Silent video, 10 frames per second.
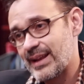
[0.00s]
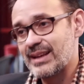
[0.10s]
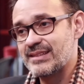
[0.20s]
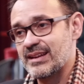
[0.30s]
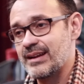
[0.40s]

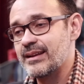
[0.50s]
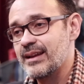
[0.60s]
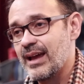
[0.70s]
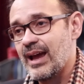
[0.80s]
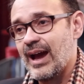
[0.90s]
ingresar
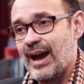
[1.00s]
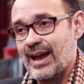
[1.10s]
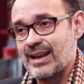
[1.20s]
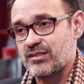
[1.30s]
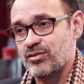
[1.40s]

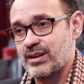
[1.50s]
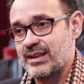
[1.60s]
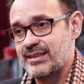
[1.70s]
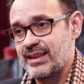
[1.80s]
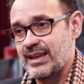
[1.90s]
a las
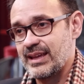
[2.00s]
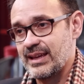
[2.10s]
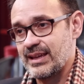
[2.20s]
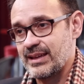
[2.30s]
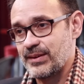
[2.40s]
zonas
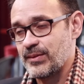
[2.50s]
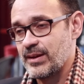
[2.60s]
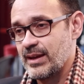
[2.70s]
de,